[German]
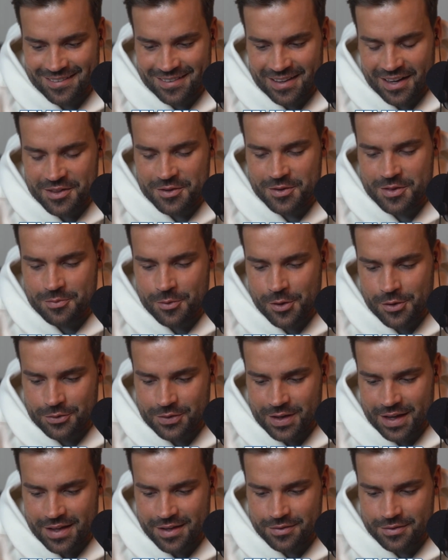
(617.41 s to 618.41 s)
Also
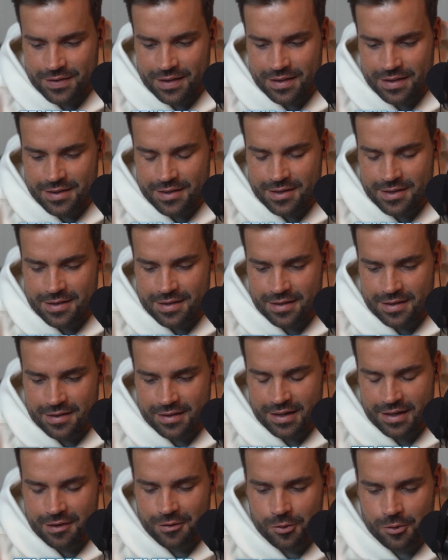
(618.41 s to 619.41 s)
12.11. ist
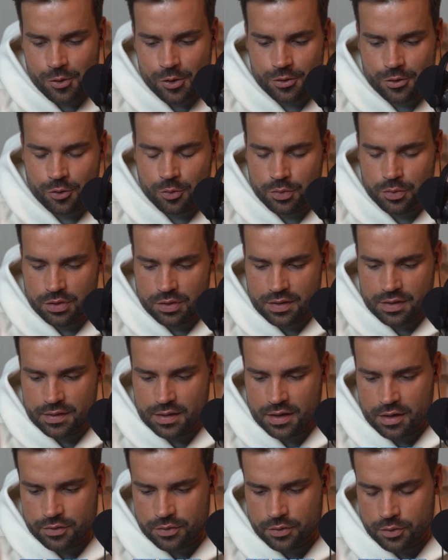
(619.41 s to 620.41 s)
äh, gegen Köln
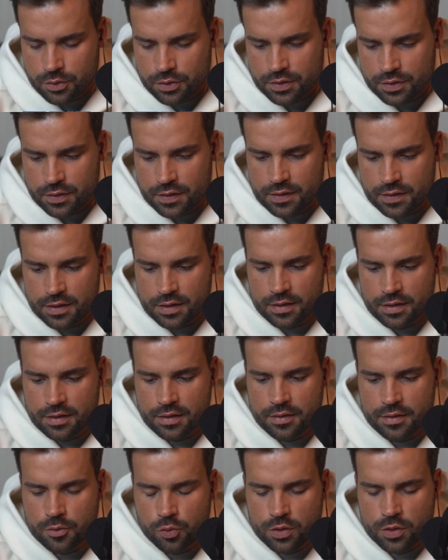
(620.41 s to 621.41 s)
Community-Treffen und äh,
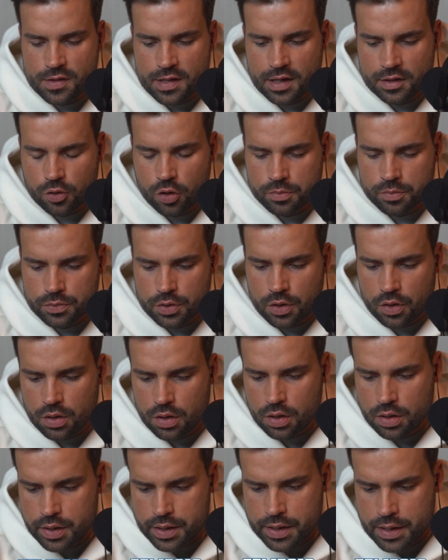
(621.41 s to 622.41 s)
Uhrzeit kommt noch.